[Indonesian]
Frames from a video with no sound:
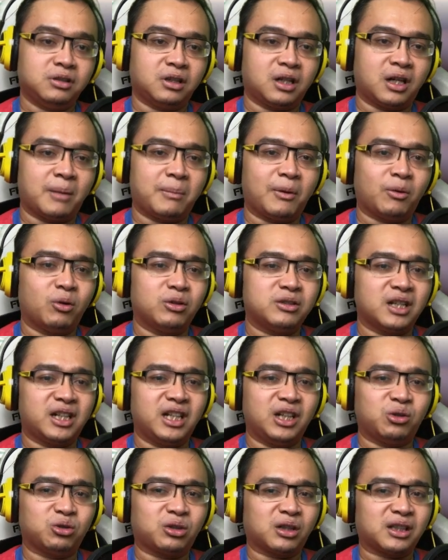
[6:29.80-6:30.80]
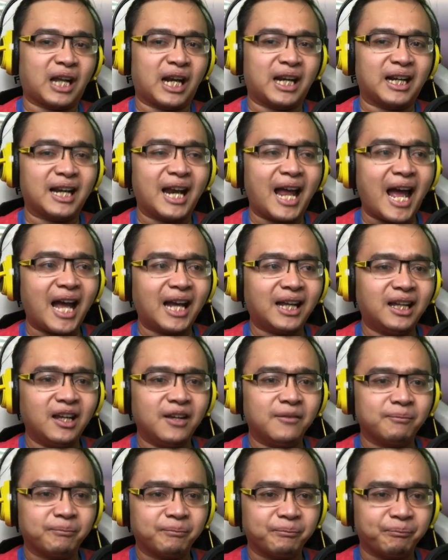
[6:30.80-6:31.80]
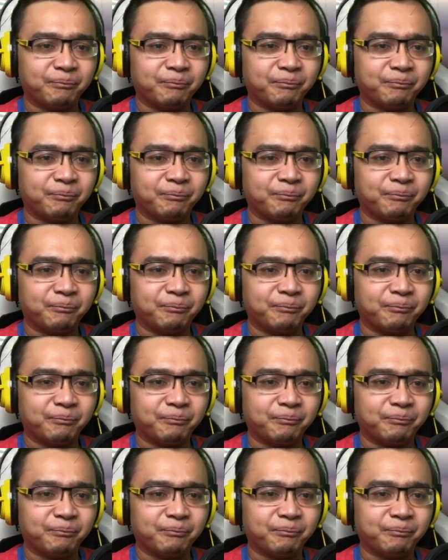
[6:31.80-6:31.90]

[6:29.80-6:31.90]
Kenapa gue jadi ikut tertarik lagi?